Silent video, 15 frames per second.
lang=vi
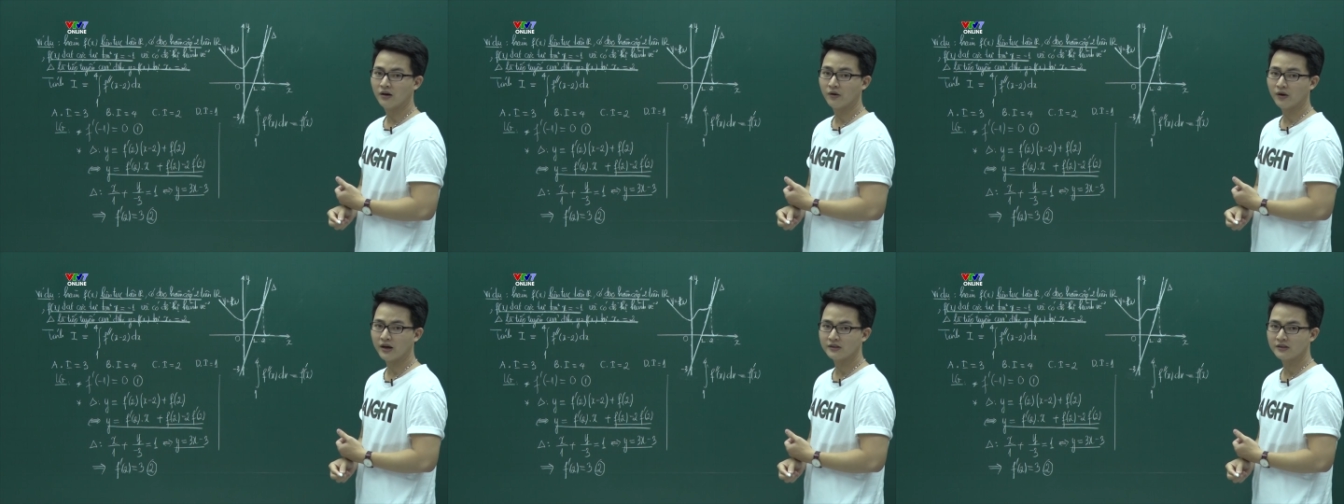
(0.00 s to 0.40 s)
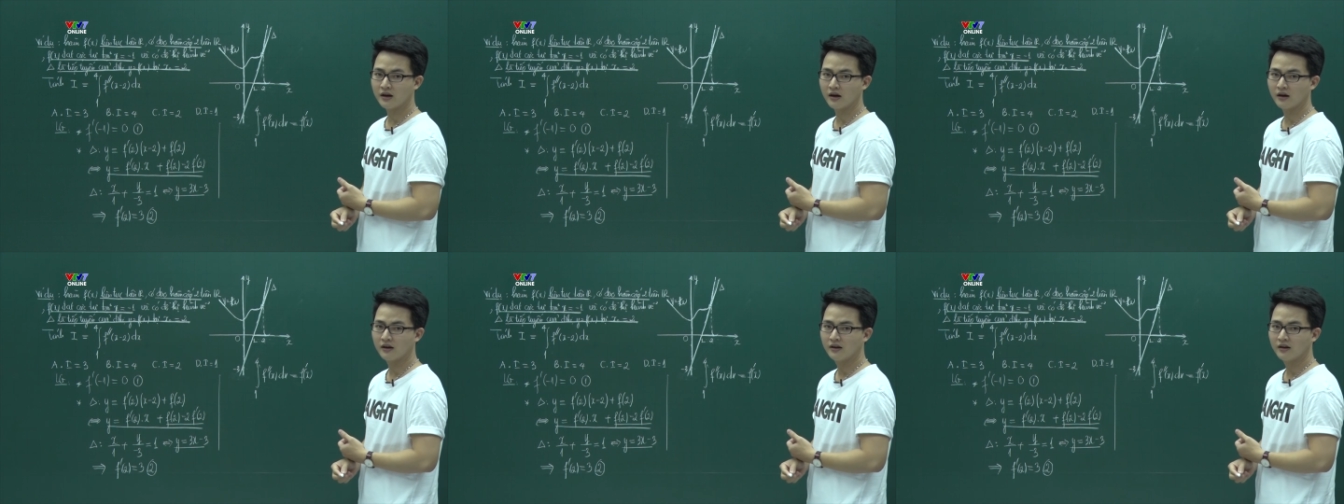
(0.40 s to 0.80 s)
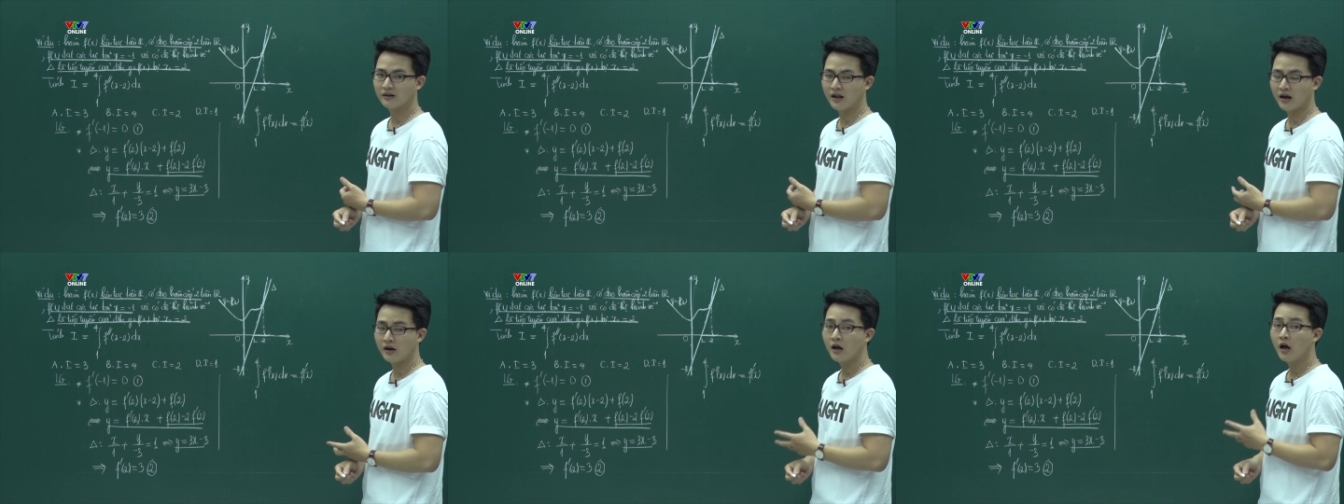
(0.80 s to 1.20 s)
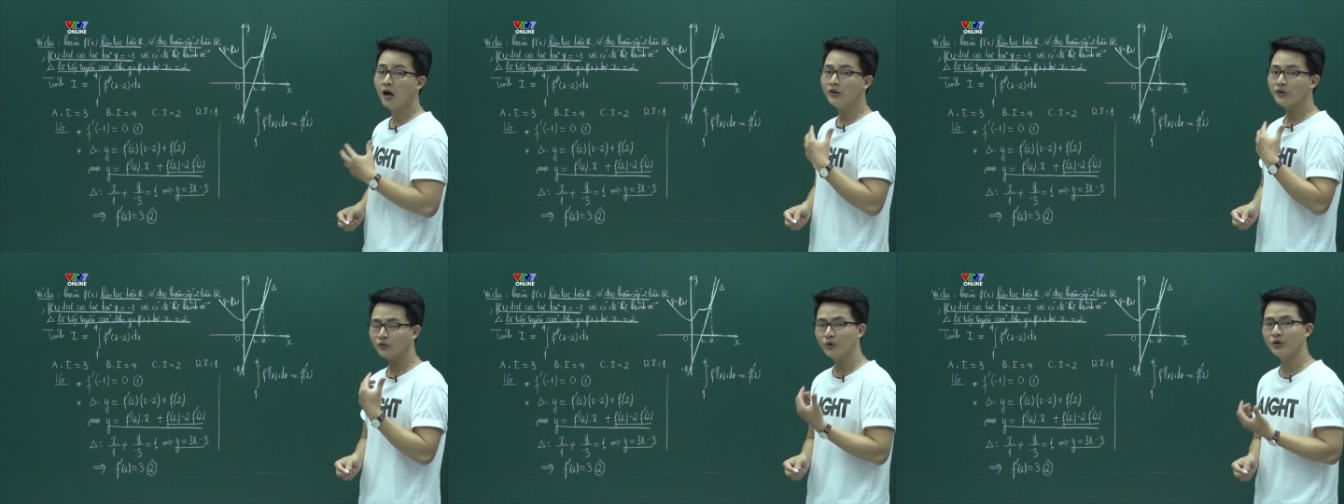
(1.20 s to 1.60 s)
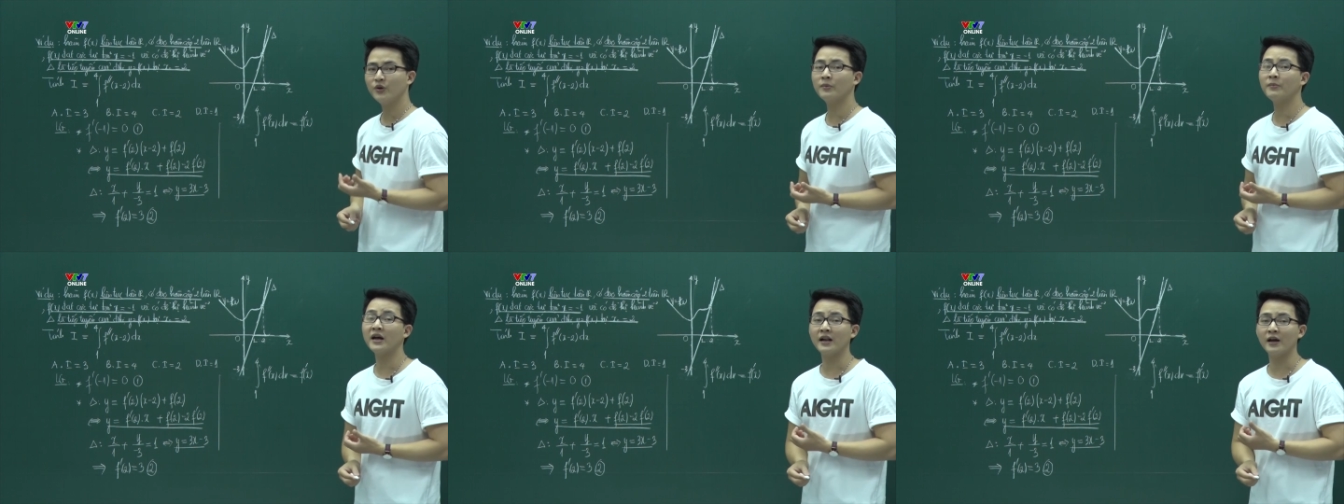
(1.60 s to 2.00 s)
Ok chưa? Đấy. Nhưng tuy
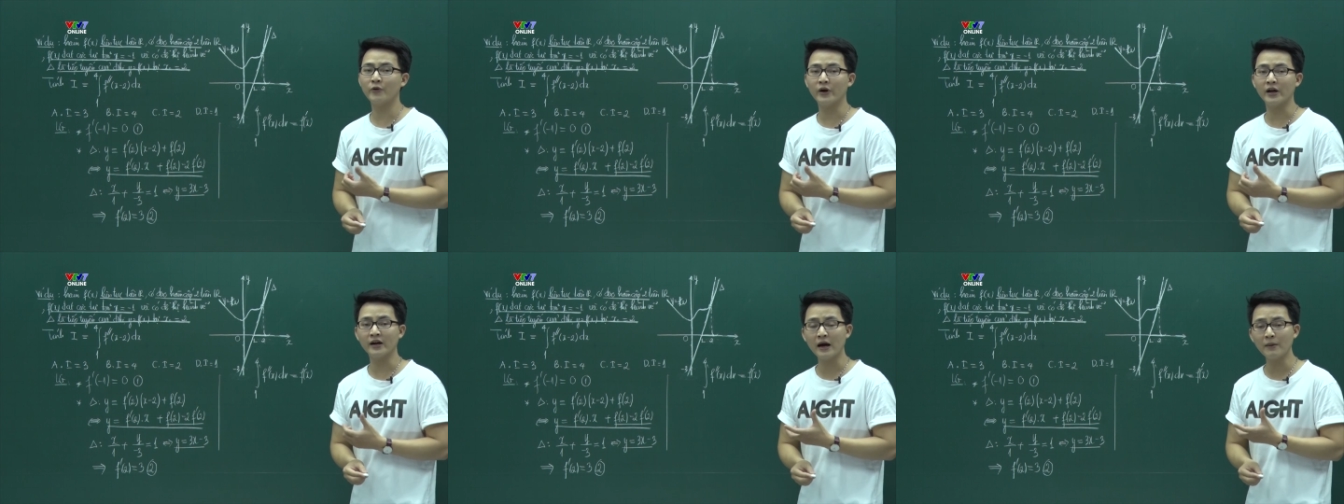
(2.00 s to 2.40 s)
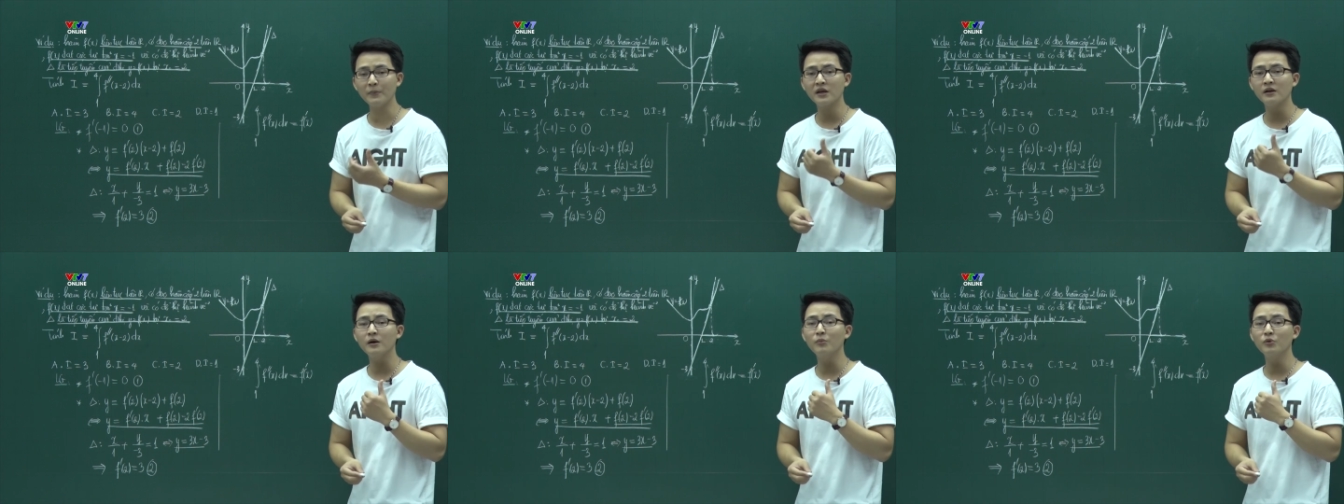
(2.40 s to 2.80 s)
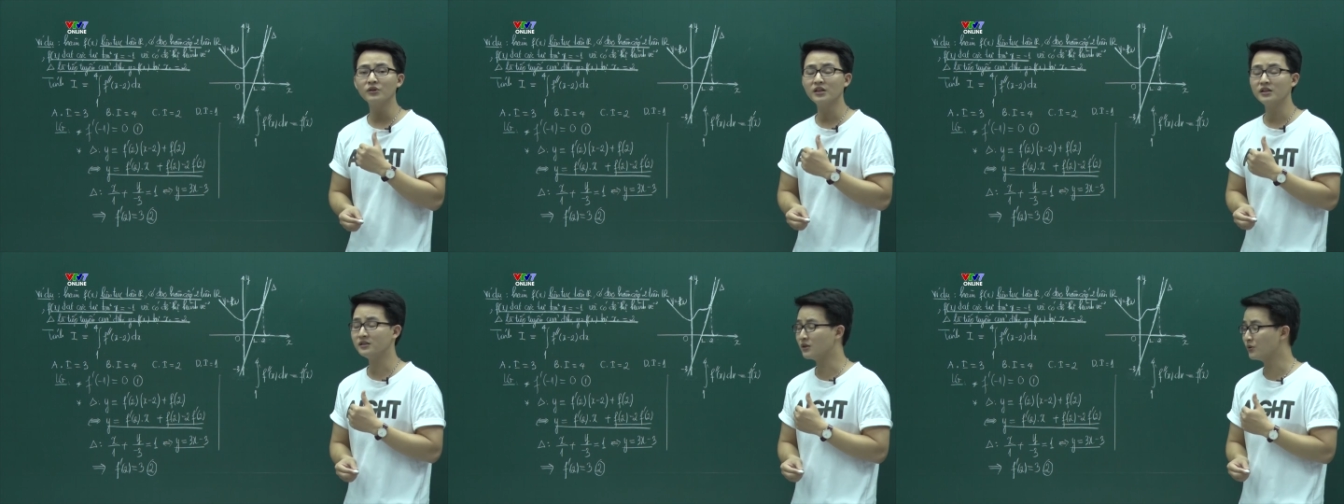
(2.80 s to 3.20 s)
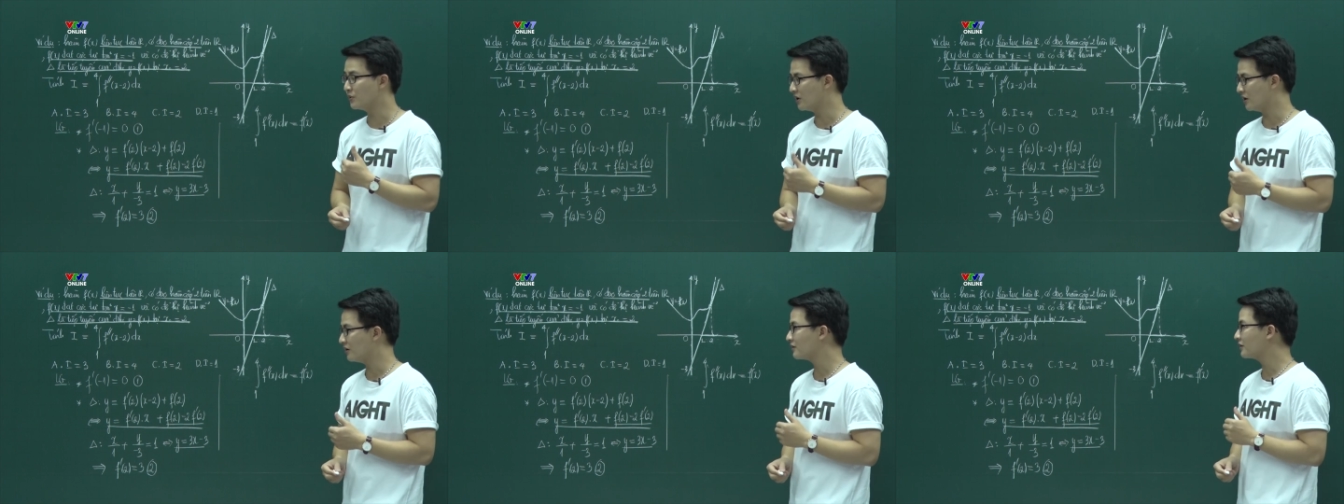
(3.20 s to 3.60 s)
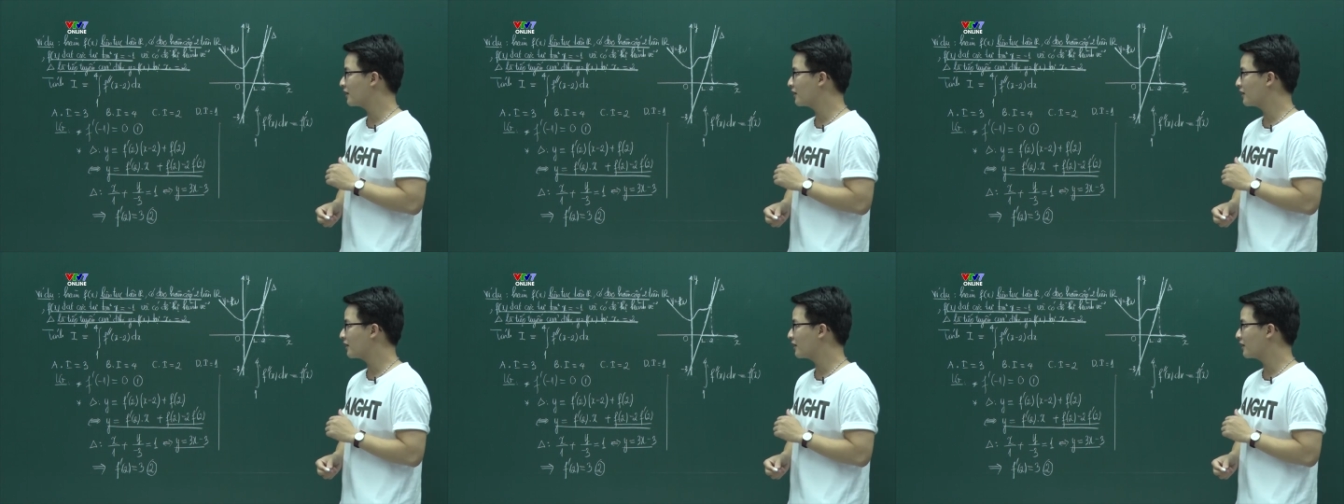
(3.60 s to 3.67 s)
nhiên bài này nó lại khác biệt hơn một tí xíu nữa,